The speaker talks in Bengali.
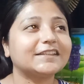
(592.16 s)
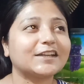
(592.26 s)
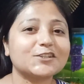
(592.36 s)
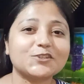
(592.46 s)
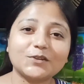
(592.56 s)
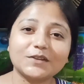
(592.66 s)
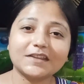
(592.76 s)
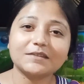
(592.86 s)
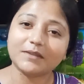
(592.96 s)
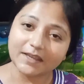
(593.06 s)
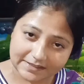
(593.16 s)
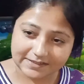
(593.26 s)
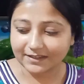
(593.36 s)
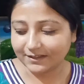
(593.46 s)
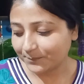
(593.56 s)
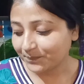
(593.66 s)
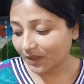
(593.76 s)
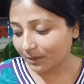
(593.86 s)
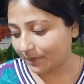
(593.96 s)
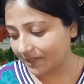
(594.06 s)
তার সঙ্গে ভেজ ডাল
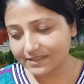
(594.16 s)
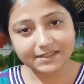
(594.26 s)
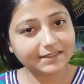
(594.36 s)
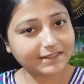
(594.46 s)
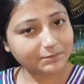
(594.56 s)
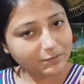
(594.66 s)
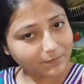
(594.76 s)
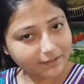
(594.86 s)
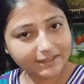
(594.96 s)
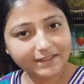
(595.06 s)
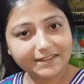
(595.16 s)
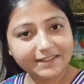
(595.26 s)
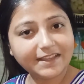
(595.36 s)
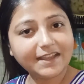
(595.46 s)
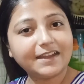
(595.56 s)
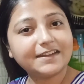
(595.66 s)
ভেজ ডালটা আমি পনির দিয়ে